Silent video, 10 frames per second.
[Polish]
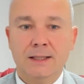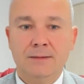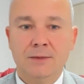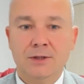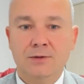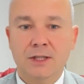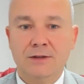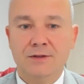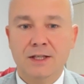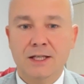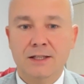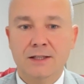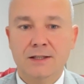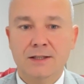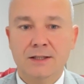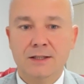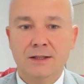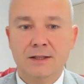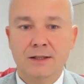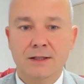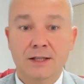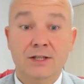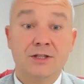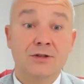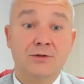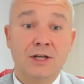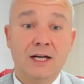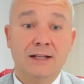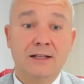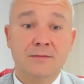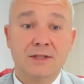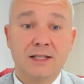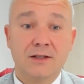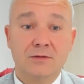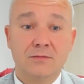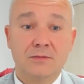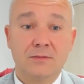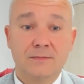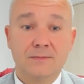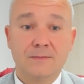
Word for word: i my tutaj w tej kadencji, ja też dziękuję radnym za taką,